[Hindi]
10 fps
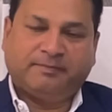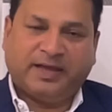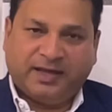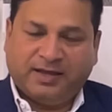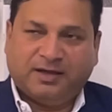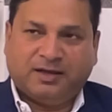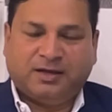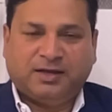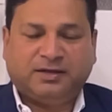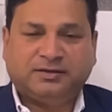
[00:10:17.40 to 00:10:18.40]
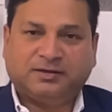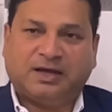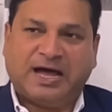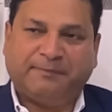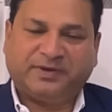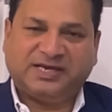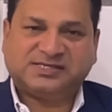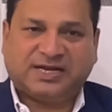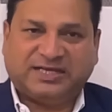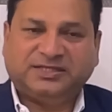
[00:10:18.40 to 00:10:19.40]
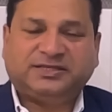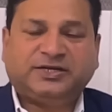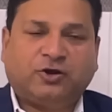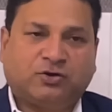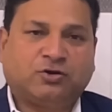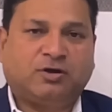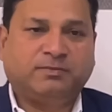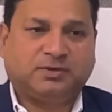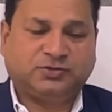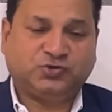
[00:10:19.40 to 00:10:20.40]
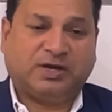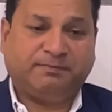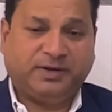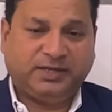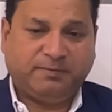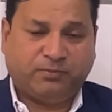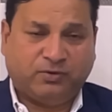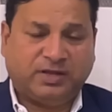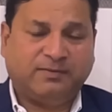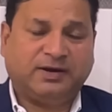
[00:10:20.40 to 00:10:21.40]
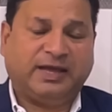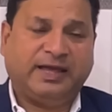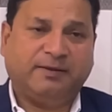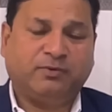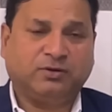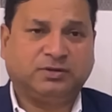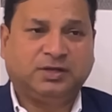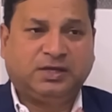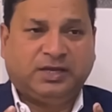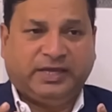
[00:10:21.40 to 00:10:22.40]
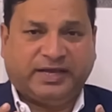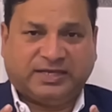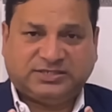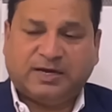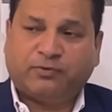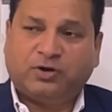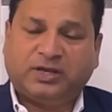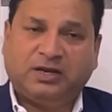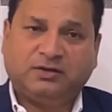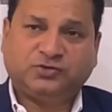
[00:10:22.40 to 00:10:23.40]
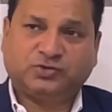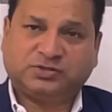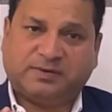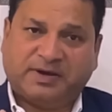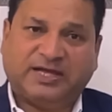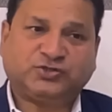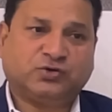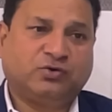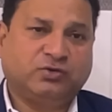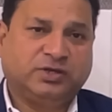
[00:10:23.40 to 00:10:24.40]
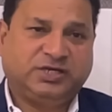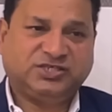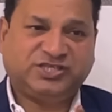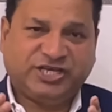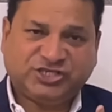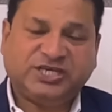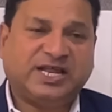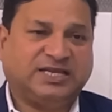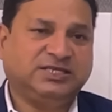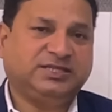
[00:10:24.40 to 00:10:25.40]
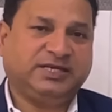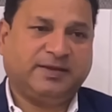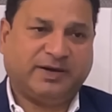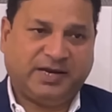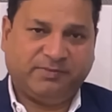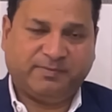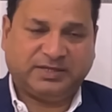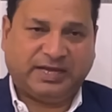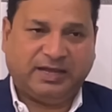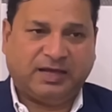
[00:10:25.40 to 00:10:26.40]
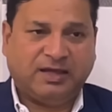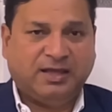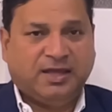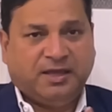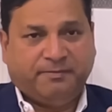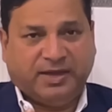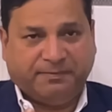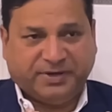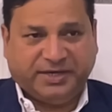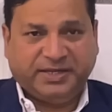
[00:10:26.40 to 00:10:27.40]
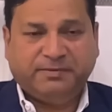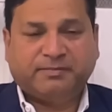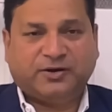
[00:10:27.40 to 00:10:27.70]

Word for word: मैं आपके इस राजनीति डॉट कॉम जो आपने ये पोर्टल बनाया है बहुत एक अच्छा पोर्टल जो समाज को इस देश की राजनीति के बारे में बताएगा मैं आपकी टीम